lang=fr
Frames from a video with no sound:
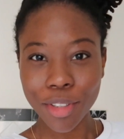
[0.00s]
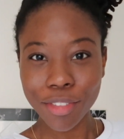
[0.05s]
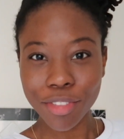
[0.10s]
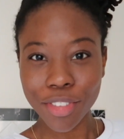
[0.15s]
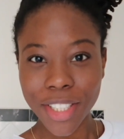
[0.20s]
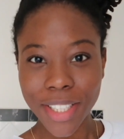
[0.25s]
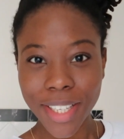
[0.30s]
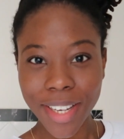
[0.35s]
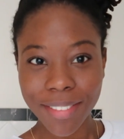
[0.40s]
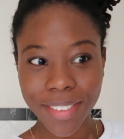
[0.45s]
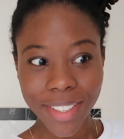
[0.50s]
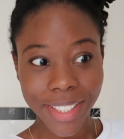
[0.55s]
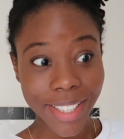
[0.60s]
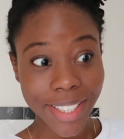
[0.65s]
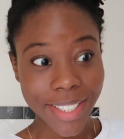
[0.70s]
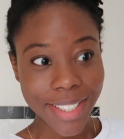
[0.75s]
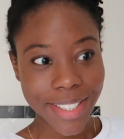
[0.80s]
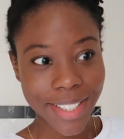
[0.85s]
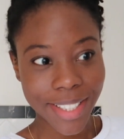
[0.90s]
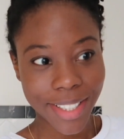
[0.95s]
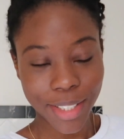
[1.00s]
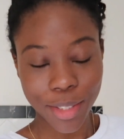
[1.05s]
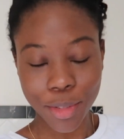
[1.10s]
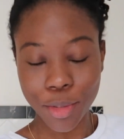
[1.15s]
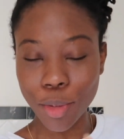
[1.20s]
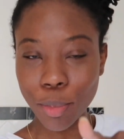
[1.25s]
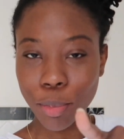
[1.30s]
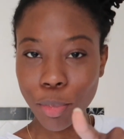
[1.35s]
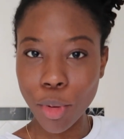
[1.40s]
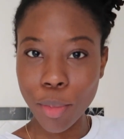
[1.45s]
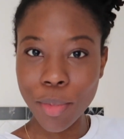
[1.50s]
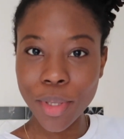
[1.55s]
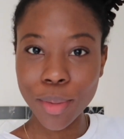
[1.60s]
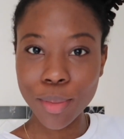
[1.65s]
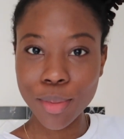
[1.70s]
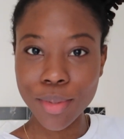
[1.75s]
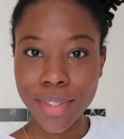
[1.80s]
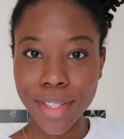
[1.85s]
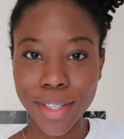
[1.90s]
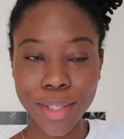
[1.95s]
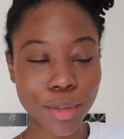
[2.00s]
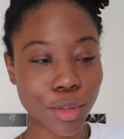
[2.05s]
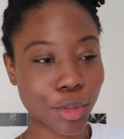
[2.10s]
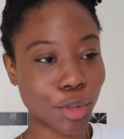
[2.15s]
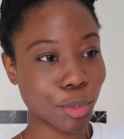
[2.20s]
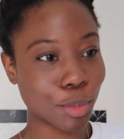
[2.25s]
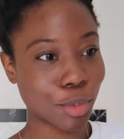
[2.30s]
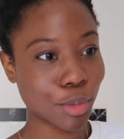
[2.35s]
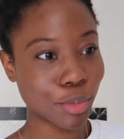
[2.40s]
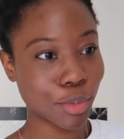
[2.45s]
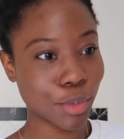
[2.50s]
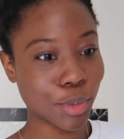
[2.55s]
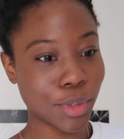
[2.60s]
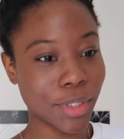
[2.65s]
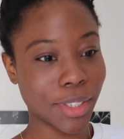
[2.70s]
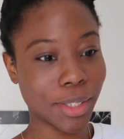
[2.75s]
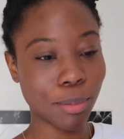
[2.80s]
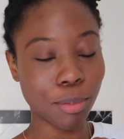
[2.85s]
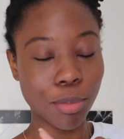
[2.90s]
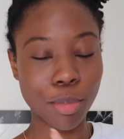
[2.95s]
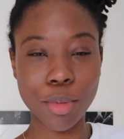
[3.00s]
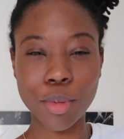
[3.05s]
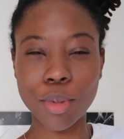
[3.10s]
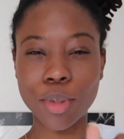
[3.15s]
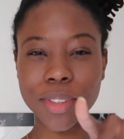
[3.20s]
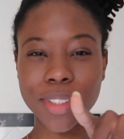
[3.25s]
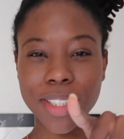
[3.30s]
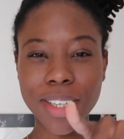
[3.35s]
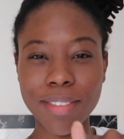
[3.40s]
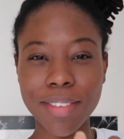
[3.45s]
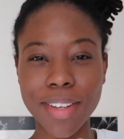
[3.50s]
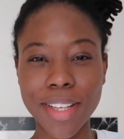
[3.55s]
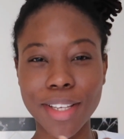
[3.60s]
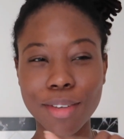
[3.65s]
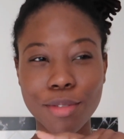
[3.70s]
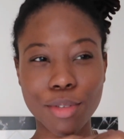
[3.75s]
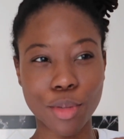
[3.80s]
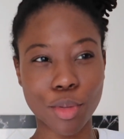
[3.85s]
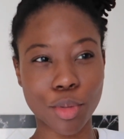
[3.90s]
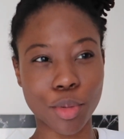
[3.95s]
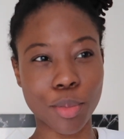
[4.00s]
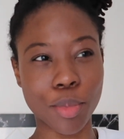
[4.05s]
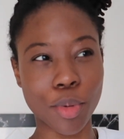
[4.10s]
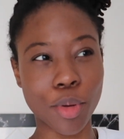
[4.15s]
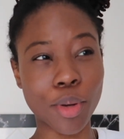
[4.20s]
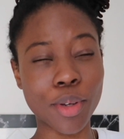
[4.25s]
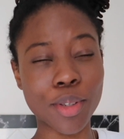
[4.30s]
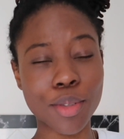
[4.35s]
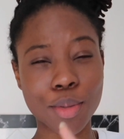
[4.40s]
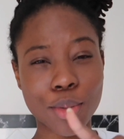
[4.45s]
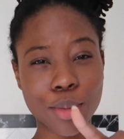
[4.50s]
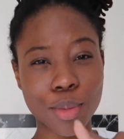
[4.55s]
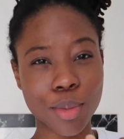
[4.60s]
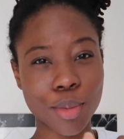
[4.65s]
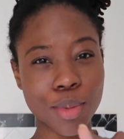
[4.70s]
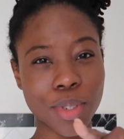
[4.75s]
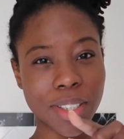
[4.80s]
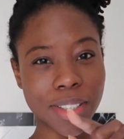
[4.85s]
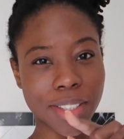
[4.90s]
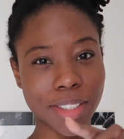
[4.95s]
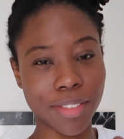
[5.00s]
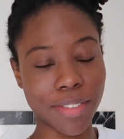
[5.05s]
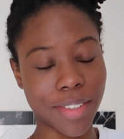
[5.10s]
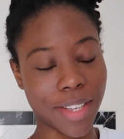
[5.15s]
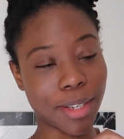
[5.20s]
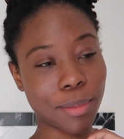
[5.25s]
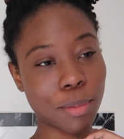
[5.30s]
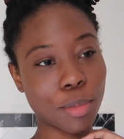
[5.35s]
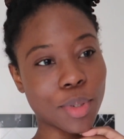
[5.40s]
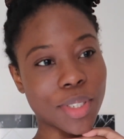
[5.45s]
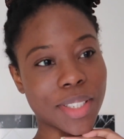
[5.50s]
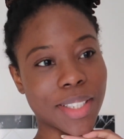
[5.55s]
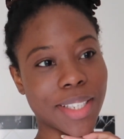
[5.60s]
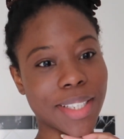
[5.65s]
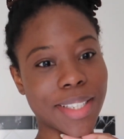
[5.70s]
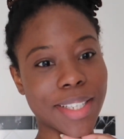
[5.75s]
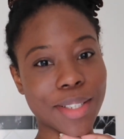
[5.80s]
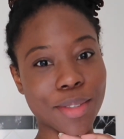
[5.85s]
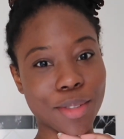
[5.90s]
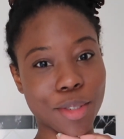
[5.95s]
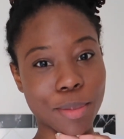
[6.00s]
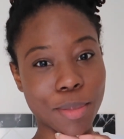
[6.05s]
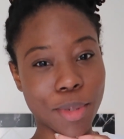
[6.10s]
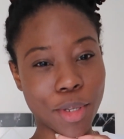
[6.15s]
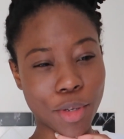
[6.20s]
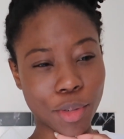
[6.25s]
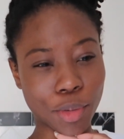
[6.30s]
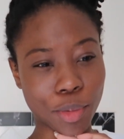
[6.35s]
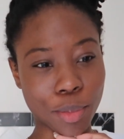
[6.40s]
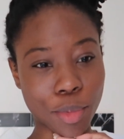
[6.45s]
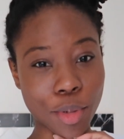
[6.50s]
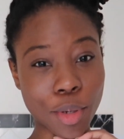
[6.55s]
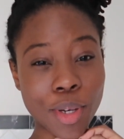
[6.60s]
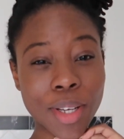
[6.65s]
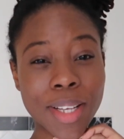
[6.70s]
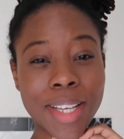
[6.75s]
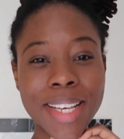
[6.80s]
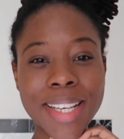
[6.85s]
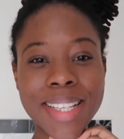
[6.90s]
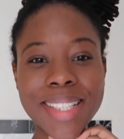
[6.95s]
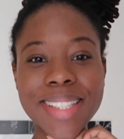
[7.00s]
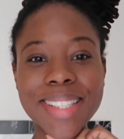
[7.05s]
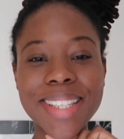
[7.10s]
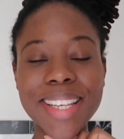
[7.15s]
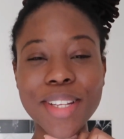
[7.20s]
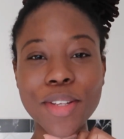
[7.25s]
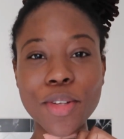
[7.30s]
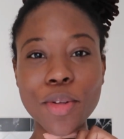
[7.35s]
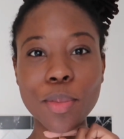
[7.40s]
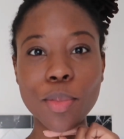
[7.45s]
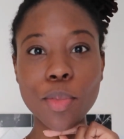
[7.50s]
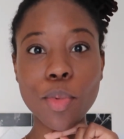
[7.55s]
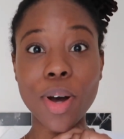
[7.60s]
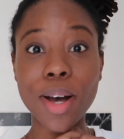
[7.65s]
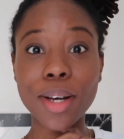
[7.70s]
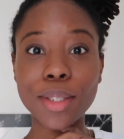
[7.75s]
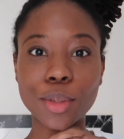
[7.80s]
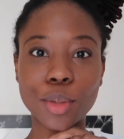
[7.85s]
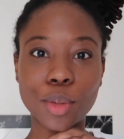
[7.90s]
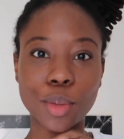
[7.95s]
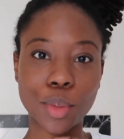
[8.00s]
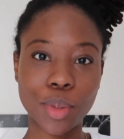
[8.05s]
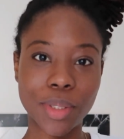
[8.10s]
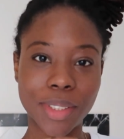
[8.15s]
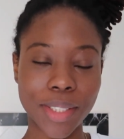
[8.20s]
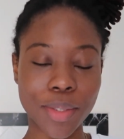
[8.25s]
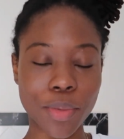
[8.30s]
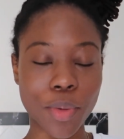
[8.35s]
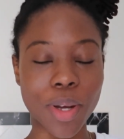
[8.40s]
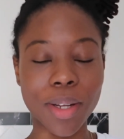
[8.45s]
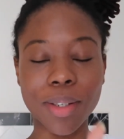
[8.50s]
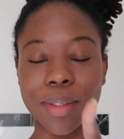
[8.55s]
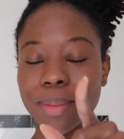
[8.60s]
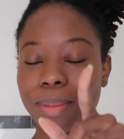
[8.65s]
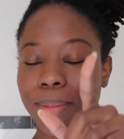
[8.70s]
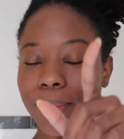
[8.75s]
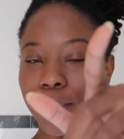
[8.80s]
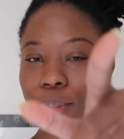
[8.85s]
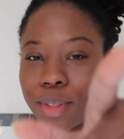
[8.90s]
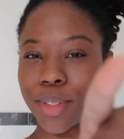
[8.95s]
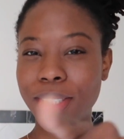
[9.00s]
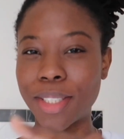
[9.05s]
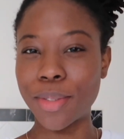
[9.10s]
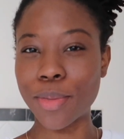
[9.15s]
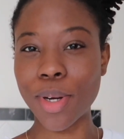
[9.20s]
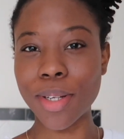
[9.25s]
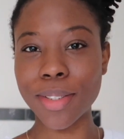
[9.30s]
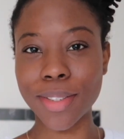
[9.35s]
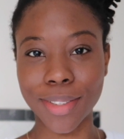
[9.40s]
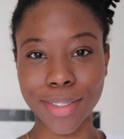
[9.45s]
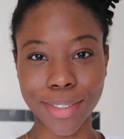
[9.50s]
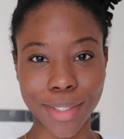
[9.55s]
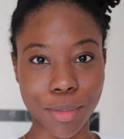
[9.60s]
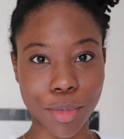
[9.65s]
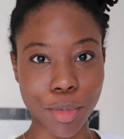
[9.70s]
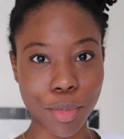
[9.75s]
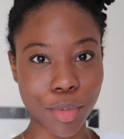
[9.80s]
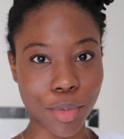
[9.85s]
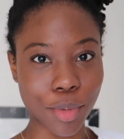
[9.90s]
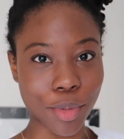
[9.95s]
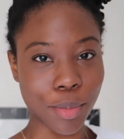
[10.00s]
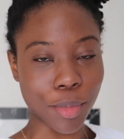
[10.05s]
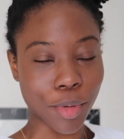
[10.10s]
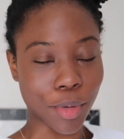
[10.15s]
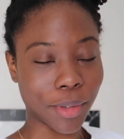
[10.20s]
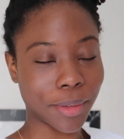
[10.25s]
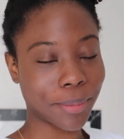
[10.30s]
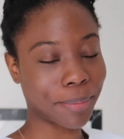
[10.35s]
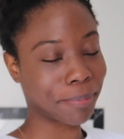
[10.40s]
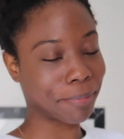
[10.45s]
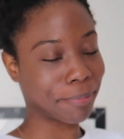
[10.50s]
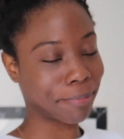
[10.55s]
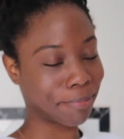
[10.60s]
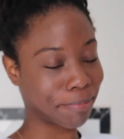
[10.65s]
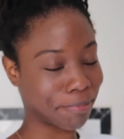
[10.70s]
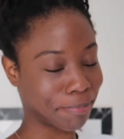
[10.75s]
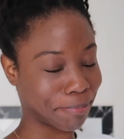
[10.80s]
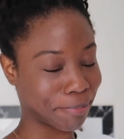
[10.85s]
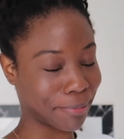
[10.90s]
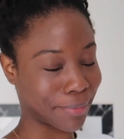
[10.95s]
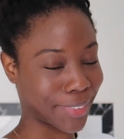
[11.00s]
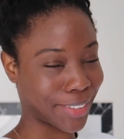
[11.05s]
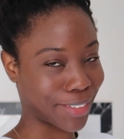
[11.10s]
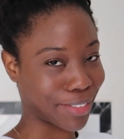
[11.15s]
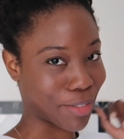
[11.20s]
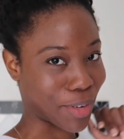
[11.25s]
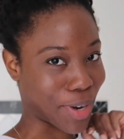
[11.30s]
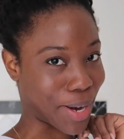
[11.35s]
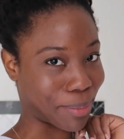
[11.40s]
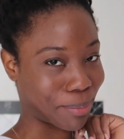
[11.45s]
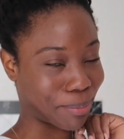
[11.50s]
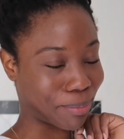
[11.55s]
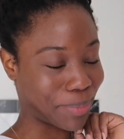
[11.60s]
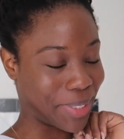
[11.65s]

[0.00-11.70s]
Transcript: en finir avec les thés, le premier conseil que je peux vous donner pour travailler votre humeur, surtout en hiver, pour essayer d'être de meilleure humeur, c'est de boire du thé noir. Le thé noir, c'est très bon pour l'humeur. Voilà.